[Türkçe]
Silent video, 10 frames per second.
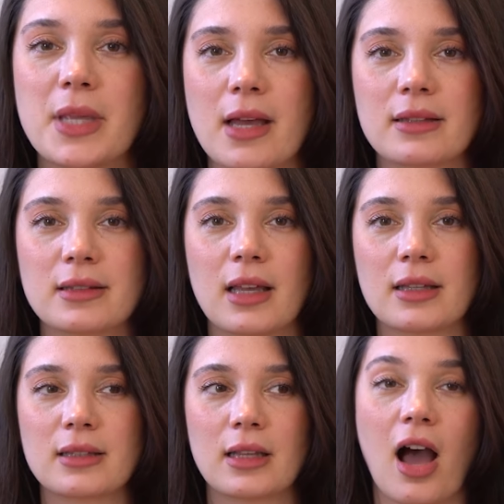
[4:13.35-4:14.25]
bir
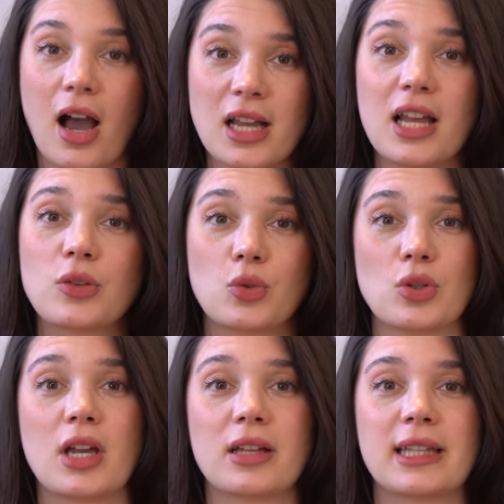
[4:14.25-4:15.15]
yandan hala
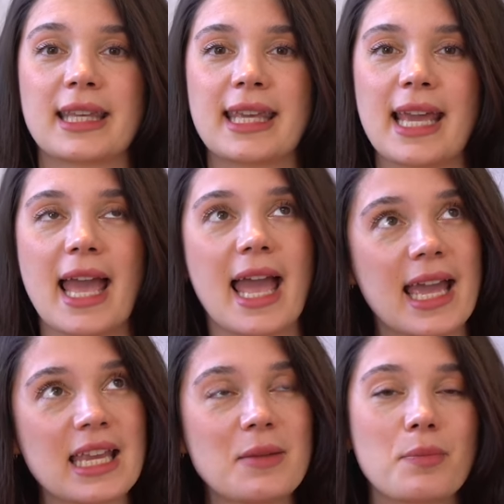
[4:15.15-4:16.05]
dünyadaki
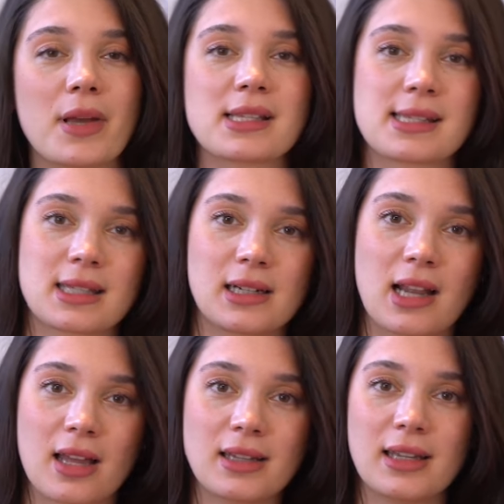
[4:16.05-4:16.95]
en
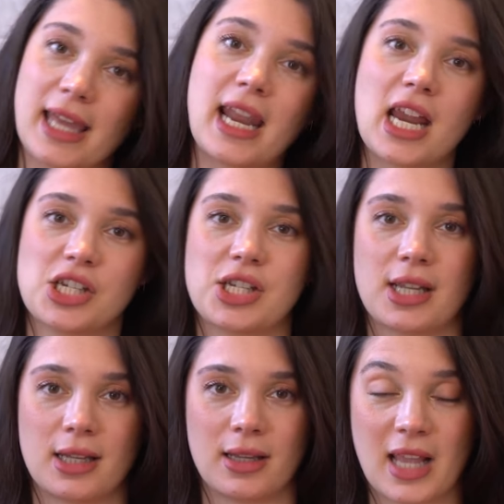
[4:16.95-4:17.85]
bastırılan
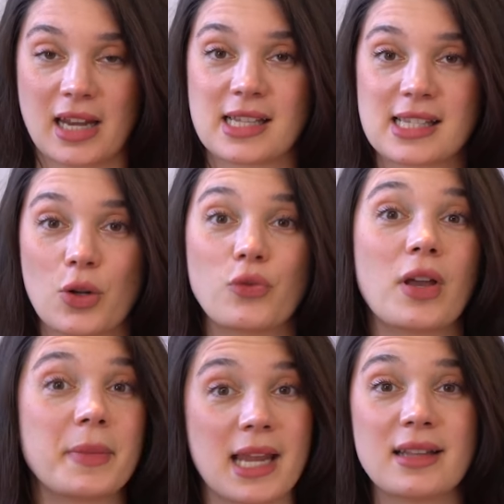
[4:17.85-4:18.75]
enerji. Yani aslında o
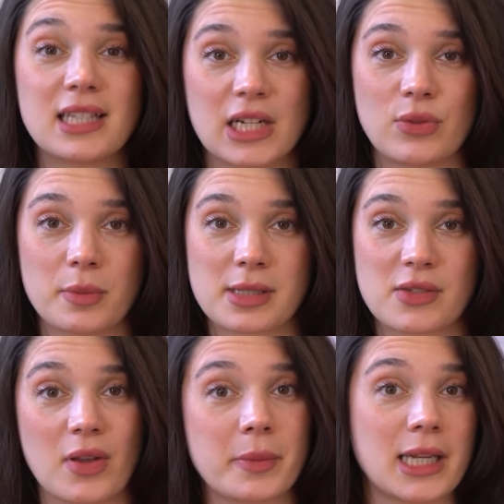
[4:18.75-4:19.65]
feminen
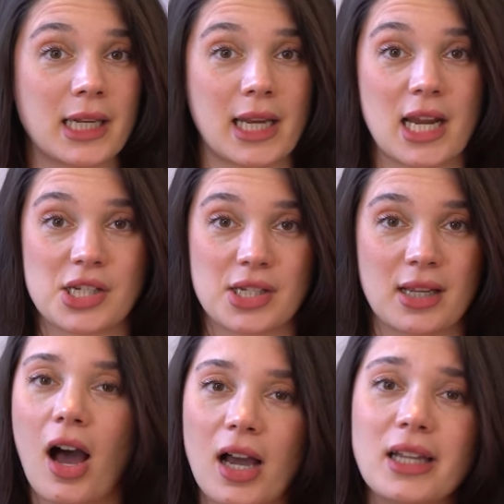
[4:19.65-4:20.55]
tarafımız, feminen enerji.
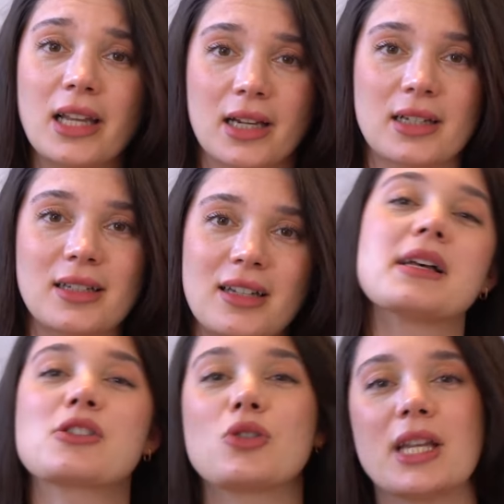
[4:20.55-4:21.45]
Hala
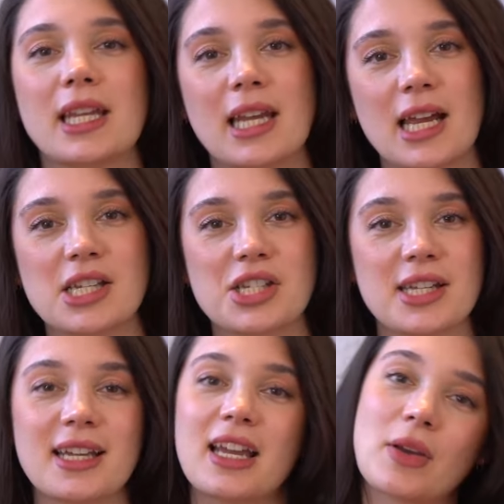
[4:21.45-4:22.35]
maskülen
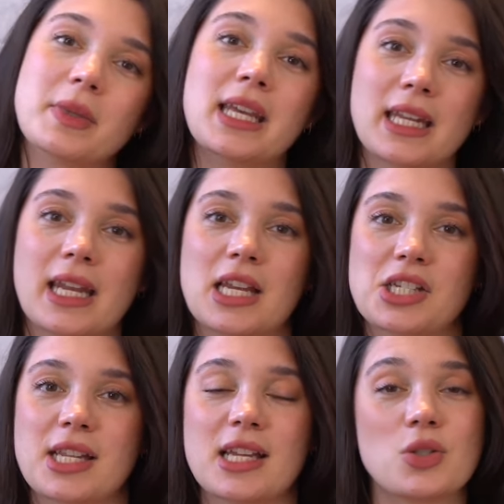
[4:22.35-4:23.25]
enerji, feminen
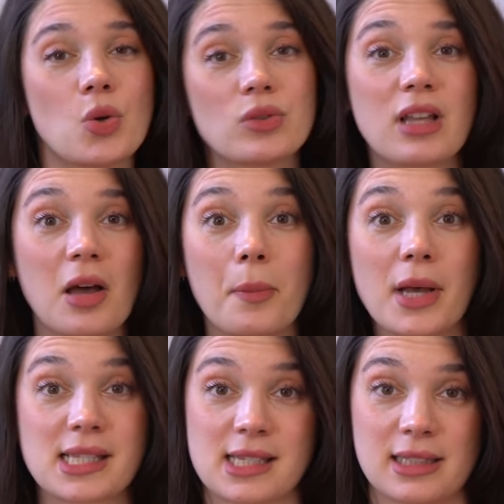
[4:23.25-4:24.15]
enerjiden çok daha
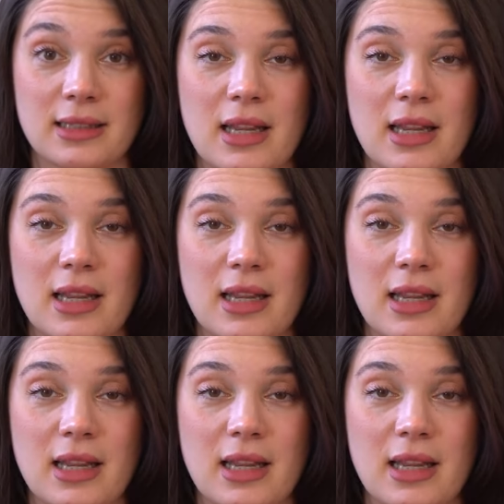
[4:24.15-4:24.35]
baskın.